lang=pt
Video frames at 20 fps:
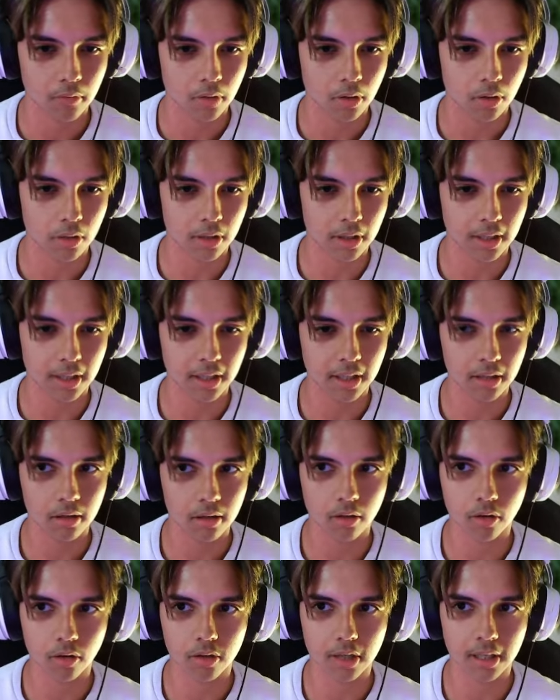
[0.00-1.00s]
Ok,
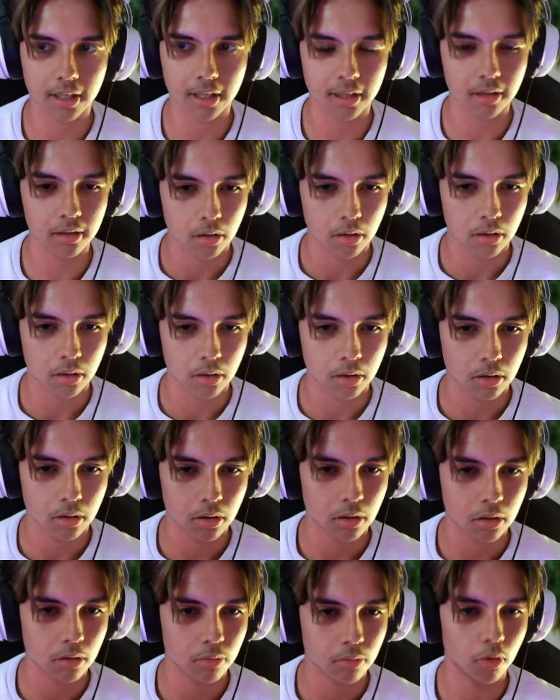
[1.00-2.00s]
ok.
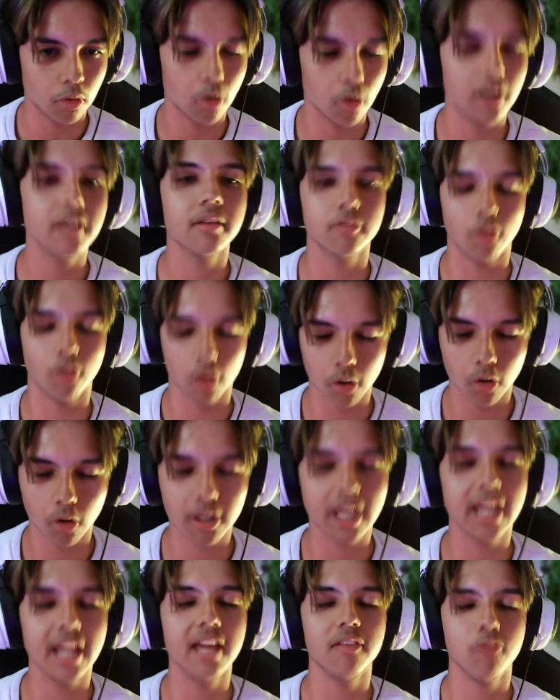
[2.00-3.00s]
Foi, foi,
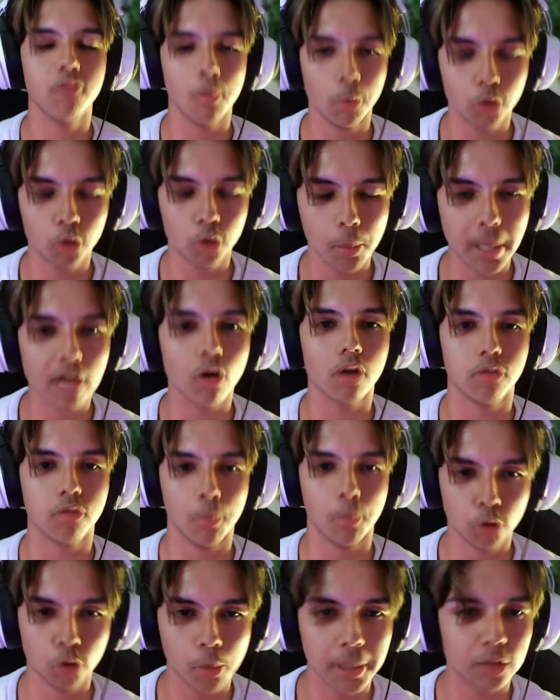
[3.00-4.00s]
ok. Foi muito bem agora, foi
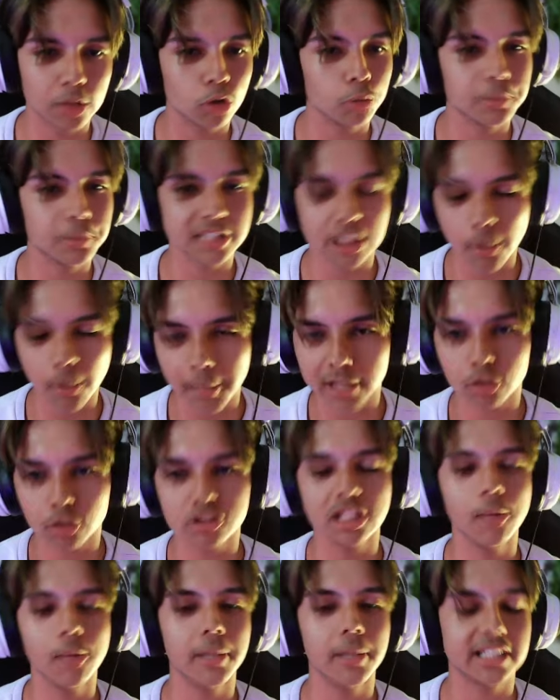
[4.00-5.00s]
muito bem. Tô sendo bem, tô
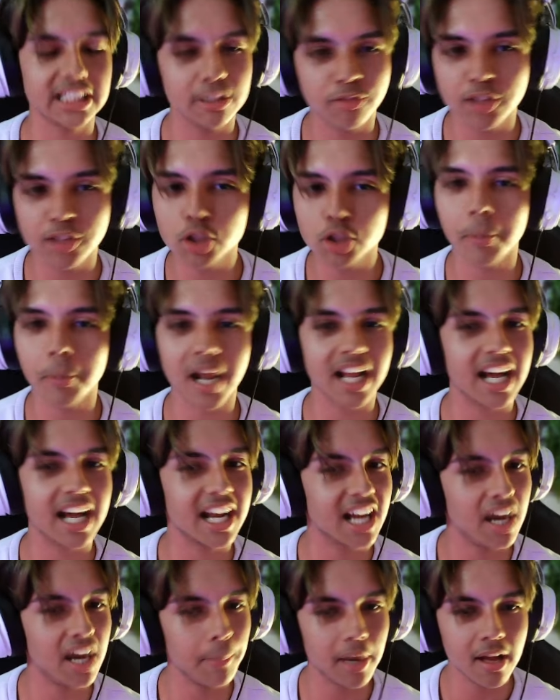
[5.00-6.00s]
sendo bem. Tá difícil pra
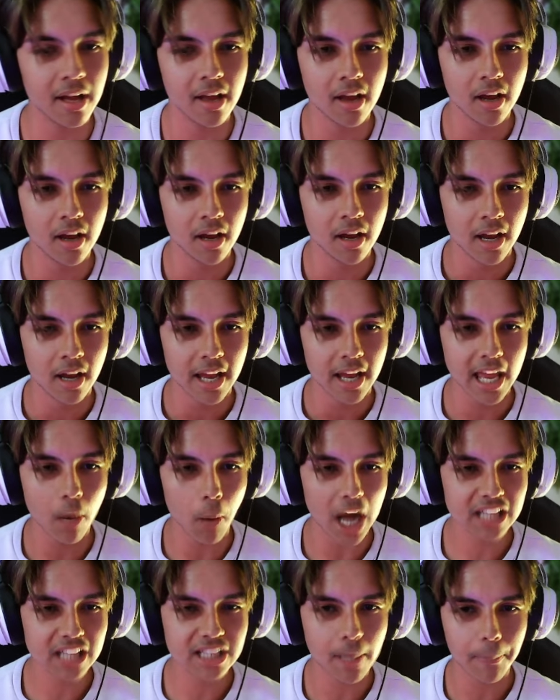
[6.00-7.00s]
caramba. Eu
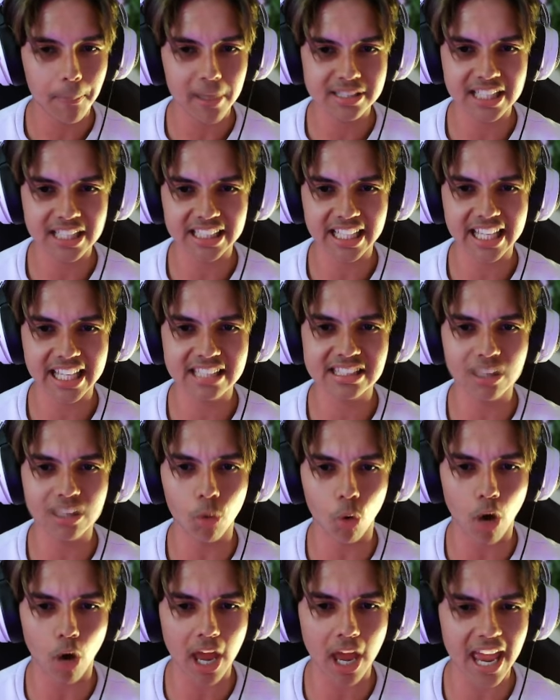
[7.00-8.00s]
acho, rapaziada, que
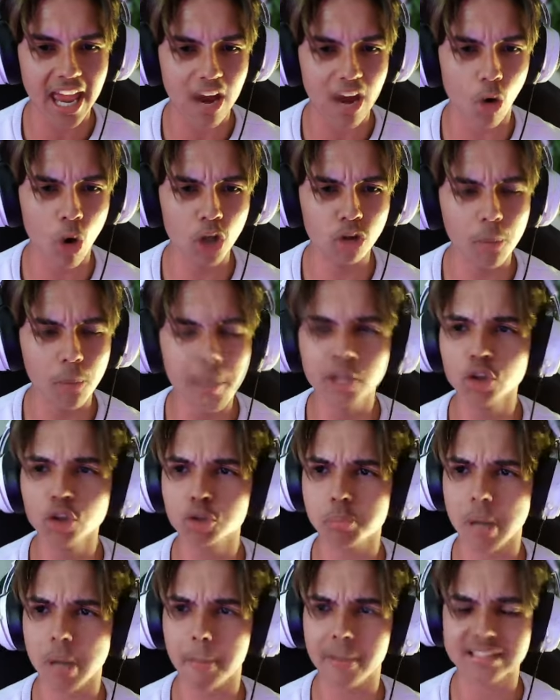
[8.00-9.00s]
são é, 8 minutos
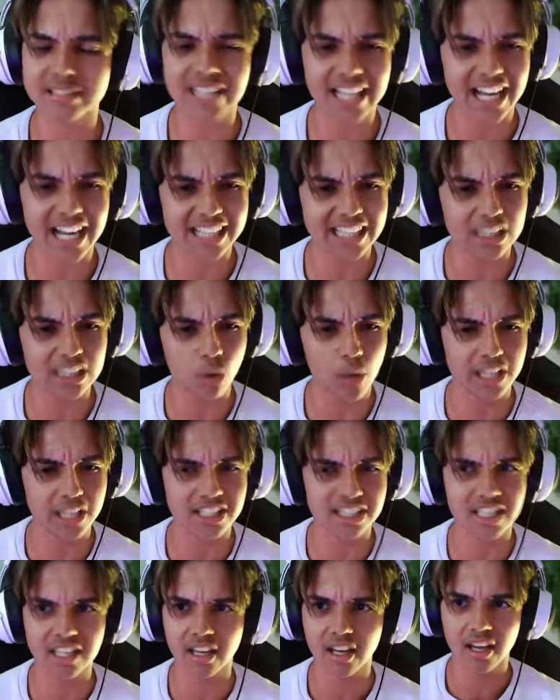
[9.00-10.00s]
pra passar cada
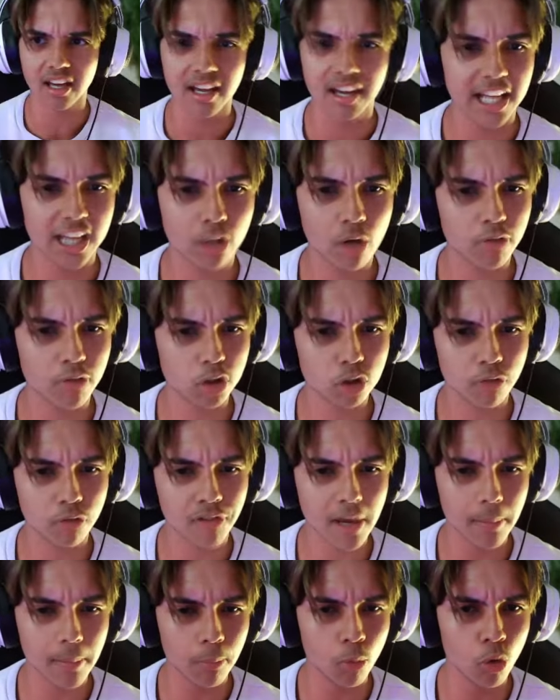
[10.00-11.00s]
noite. Então eu vou
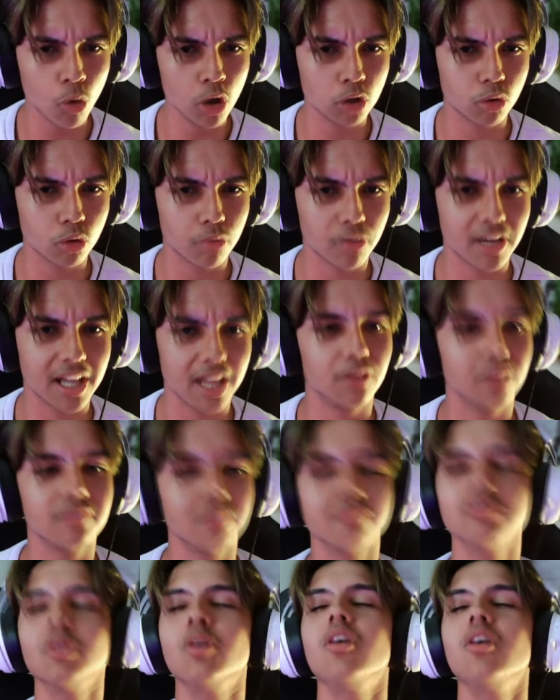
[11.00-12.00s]
sofrer muito, velho.
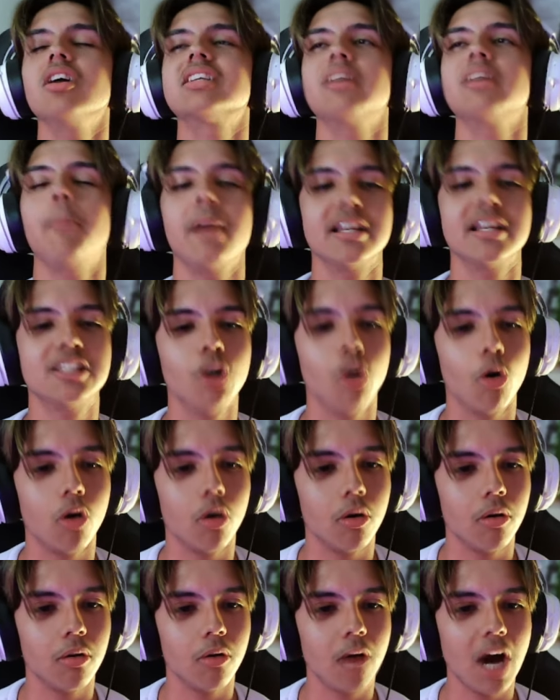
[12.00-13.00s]
Nossa, apareceu...
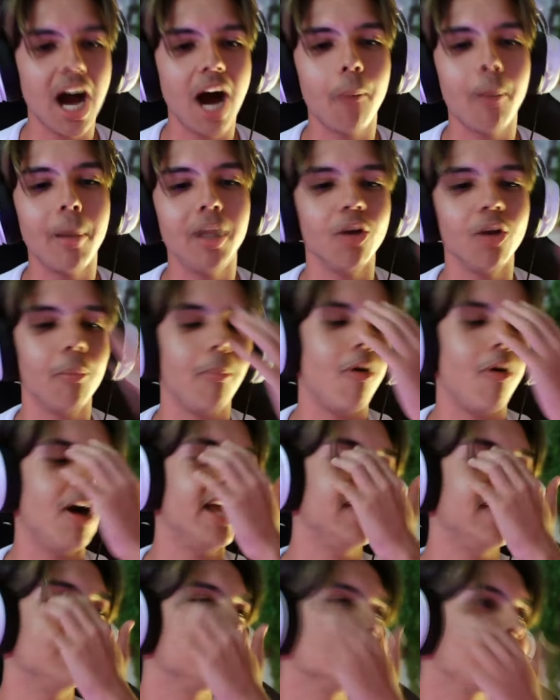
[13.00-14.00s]
Ah, o Balloon
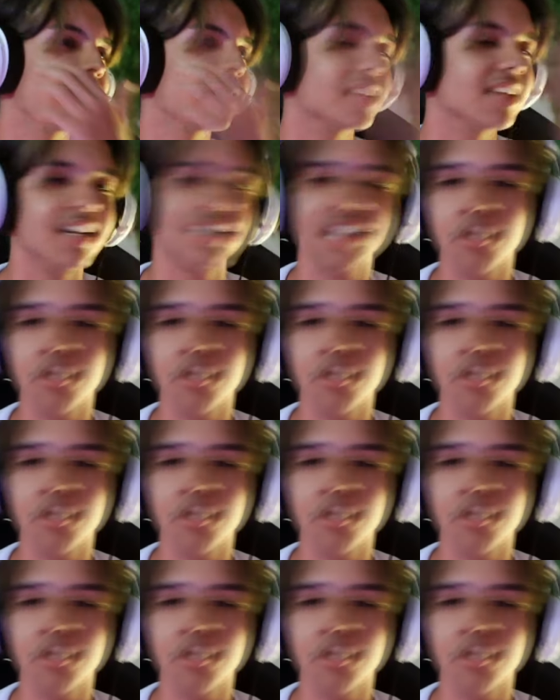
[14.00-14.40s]
Boy. Já